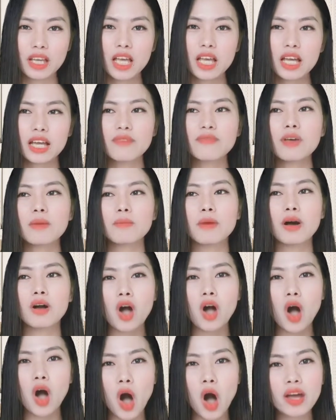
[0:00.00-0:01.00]
Cái việc mà
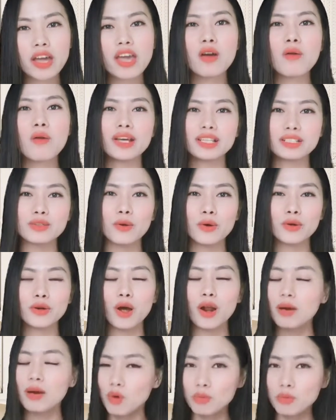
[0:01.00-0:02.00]
có kế hoạch rồi
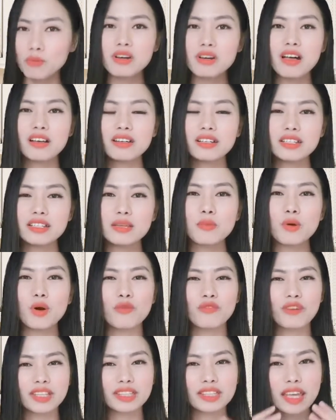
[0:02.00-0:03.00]
đó là một bước nhưng mà
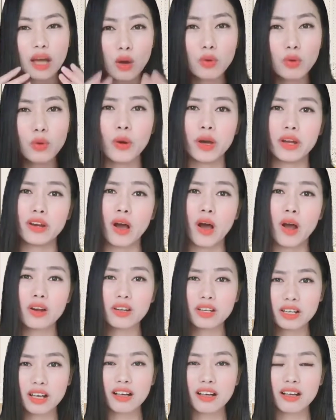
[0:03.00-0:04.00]
còn phải theo đuổi nó
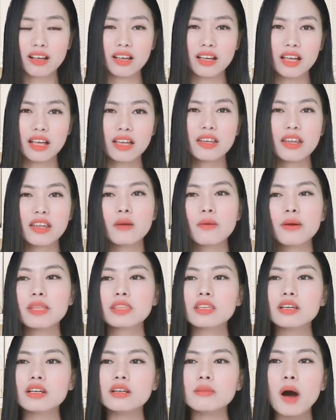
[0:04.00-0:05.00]
nữa cơ. Nếu các
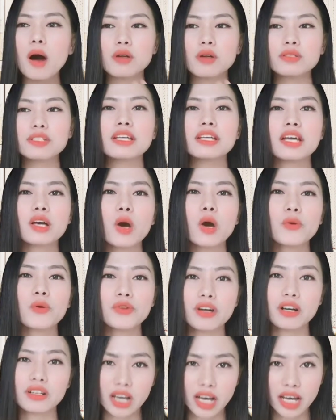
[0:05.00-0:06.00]
bạn từ bỏ trên cái con
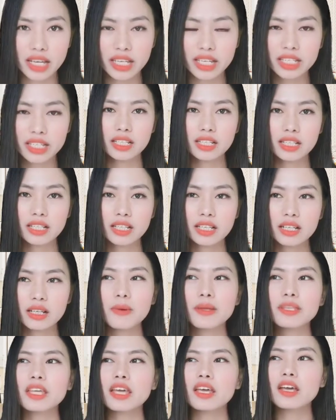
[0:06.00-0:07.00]
đường đấy, các
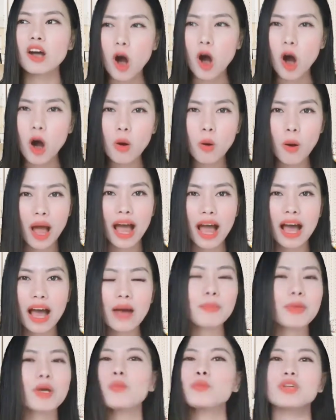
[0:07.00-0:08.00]
bạn thấy khó quá,
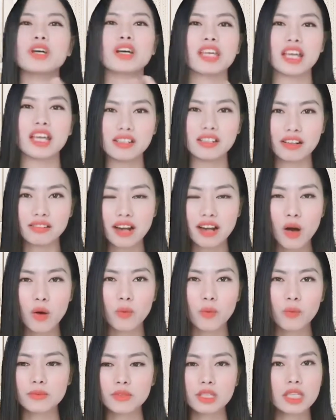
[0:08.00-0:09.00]
mình không thực hiện được đâu
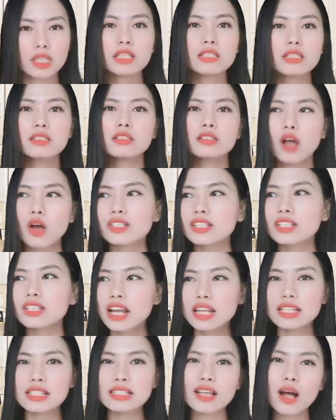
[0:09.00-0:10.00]
thì đó chính
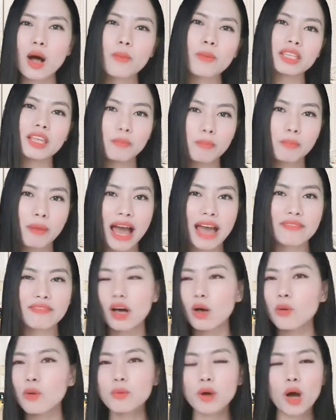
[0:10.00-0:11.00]
là lý do mà thất bại và
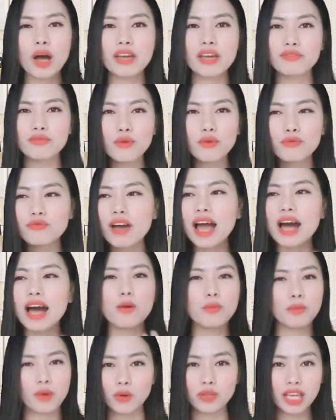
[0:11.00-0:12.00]
không có hạnh phúc và
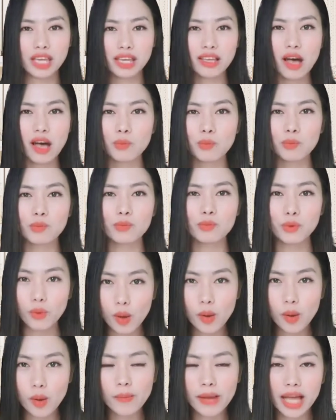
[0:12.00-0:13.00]
không có thành công đúng
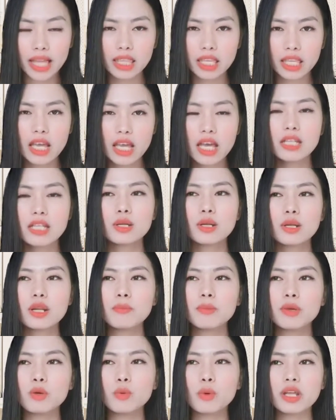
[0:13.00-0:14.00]
không các bạn cho
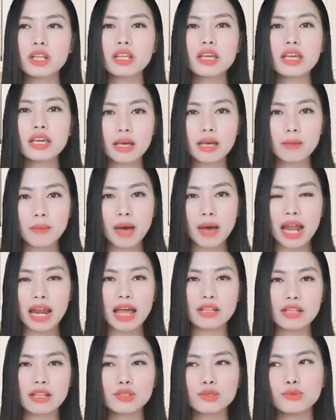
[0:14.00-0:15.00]
nên mình khuyến khích các bạn
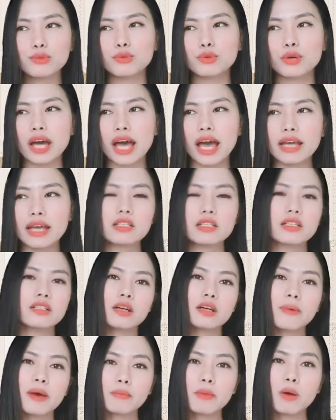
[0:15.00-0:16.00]
là dù cái thứ
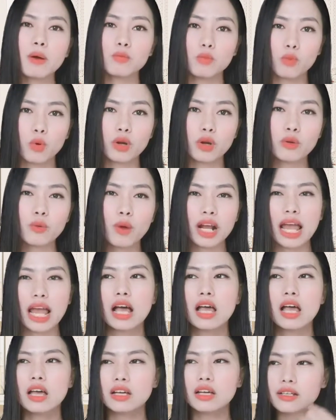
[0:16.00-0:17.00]
các bạn mong muốn hoặc là
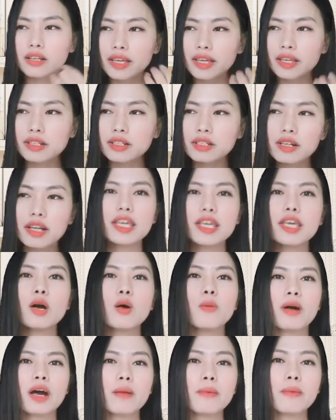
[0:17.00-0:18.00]
người người
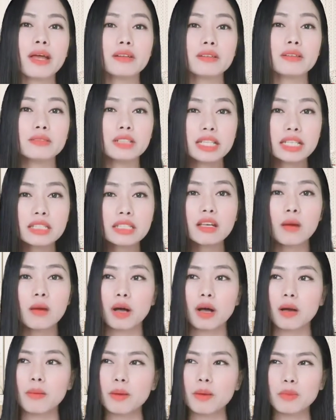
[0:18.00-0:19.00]
yêu mà các bạn lý tưởng
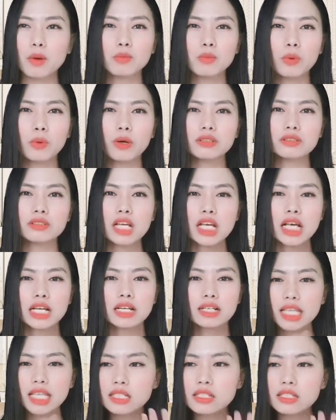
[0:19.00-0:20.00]
mà các bạn mong muốn
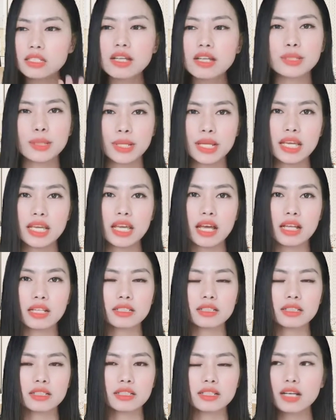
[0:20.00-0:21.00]
người ta chưa xuất hiện
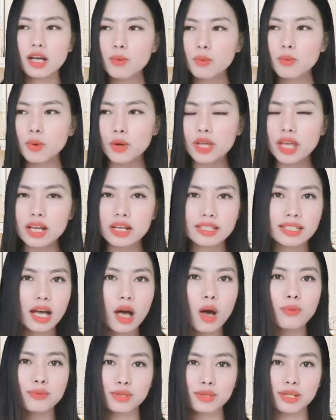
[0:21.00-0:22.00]
nhưng không có nghĩa là người ta
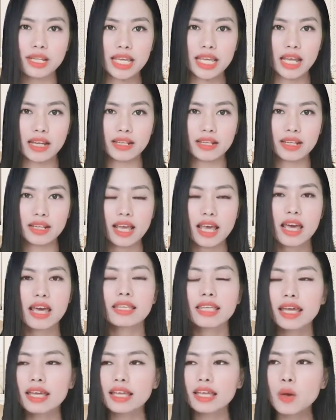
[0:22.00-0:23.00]
không xuất hiện
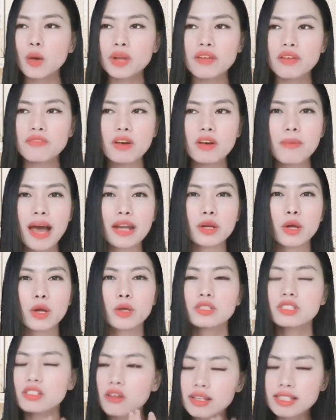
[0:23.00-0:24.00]
thành công đến với bạn nó
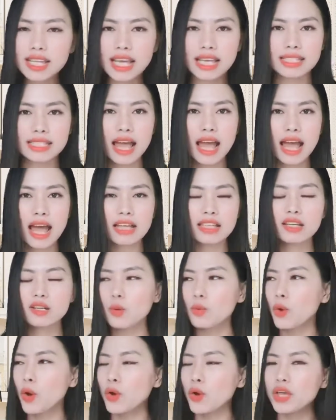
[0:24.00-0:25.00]
chưa xảy ra nhưng
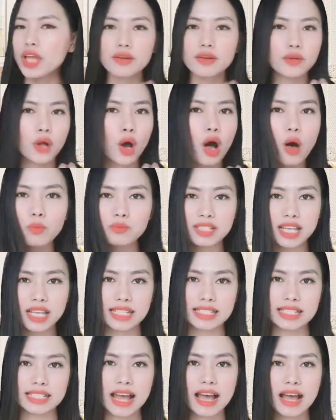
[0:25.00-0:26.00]
không có nghĩa là nó không
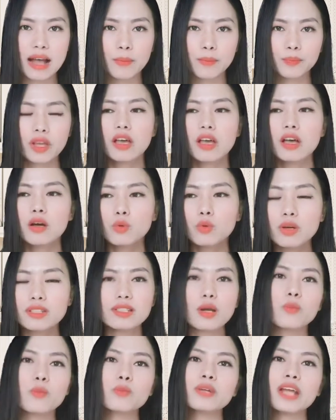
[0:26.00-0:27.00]
xảy ra cuộc
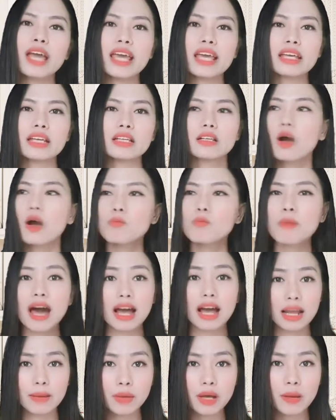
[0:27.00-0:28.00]
sống này công
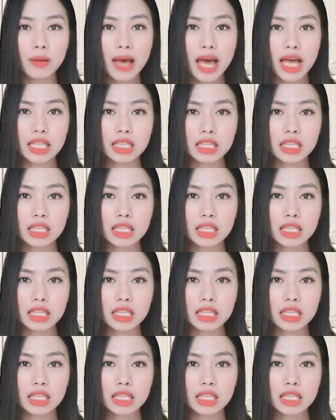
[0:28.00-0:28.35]
bằng lắm các bạn